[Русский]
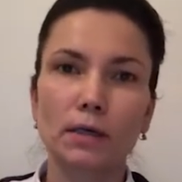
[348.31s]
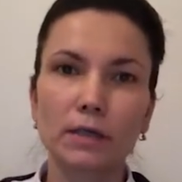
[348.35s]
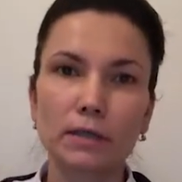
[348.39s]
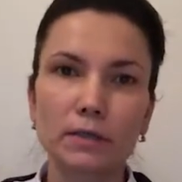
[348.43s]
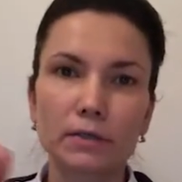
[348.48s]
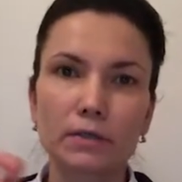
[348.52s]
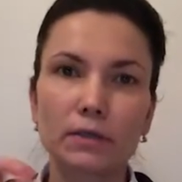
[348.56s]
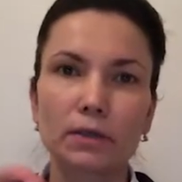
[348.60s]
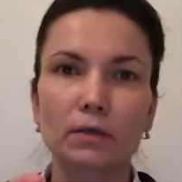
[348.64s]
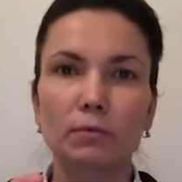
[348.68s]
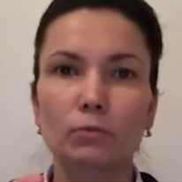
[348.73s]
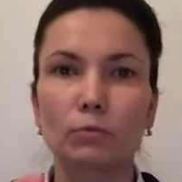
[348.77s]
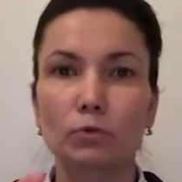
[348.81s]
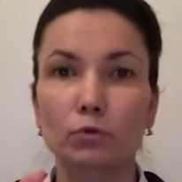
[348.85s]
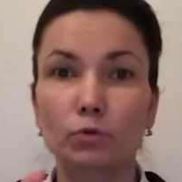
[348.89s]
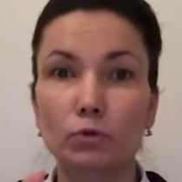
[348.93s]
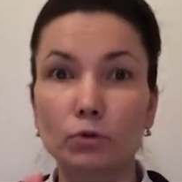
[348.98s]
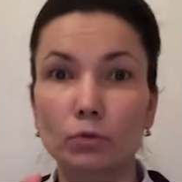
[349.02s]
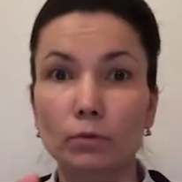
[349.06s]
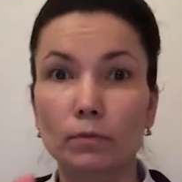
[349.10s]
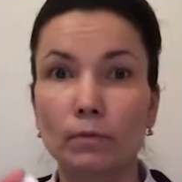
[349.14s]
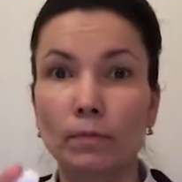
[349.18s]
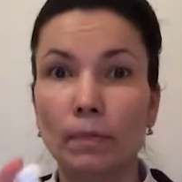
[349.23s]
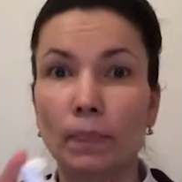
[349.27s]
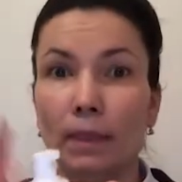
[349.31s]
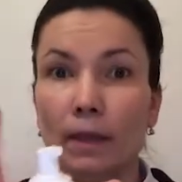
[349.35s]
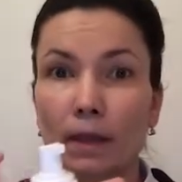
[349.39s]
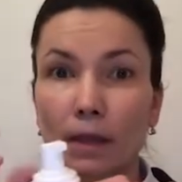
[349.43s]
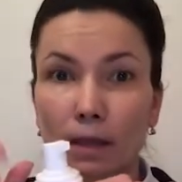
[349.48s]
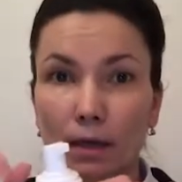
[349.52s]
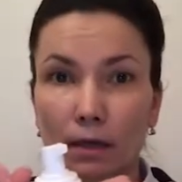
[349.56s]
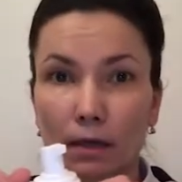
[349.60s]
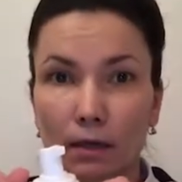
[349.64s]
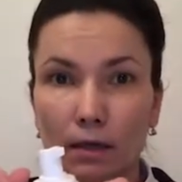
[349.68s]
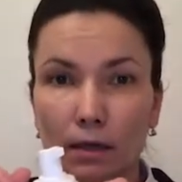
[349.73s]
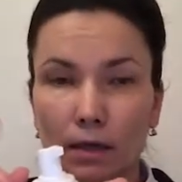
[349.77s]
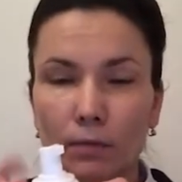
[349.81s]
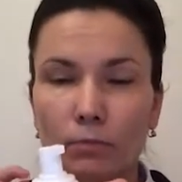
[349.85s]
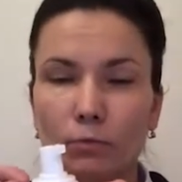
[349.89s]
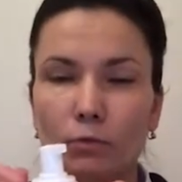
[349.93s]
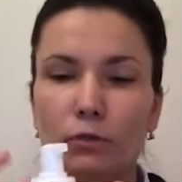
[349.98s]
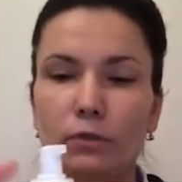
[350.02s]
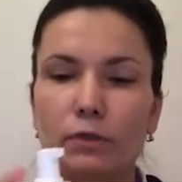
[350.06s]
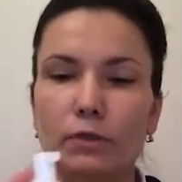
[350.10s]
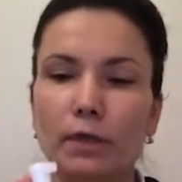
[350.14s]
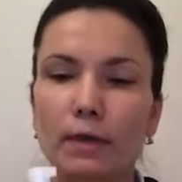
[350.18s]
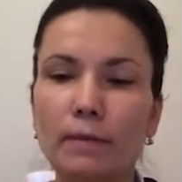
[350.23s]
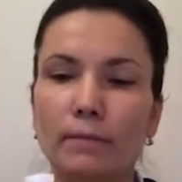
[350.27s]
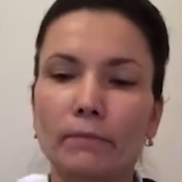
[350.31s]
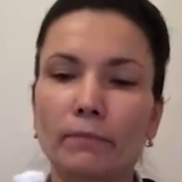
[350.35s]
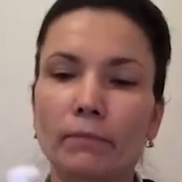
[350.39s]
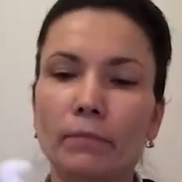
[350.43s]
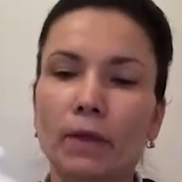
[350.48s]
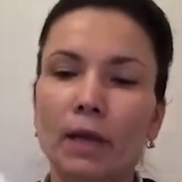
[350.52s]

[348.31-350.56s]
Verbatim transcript: клинсер мус э, эмульсия.